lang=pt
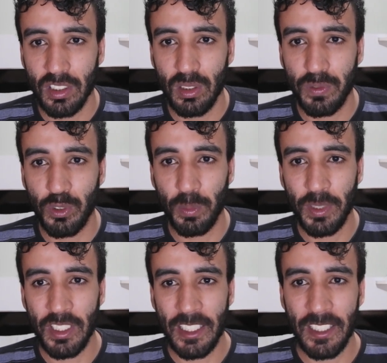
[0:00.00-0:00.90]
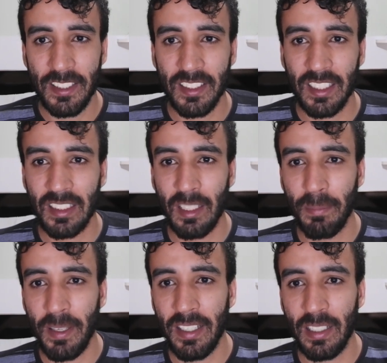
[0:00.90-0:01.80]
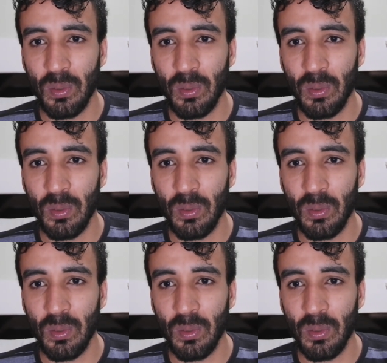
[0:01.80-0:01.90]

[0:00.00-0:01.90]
e o filme It, que também é